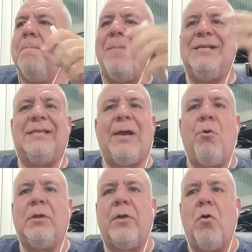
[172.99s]
Vencer a
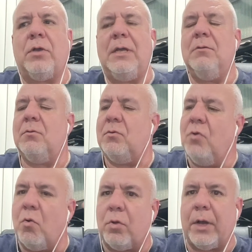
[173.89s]
Volkanovski
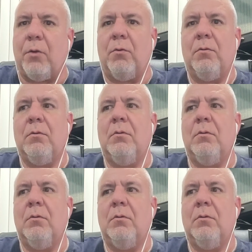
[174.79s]
no lo creo.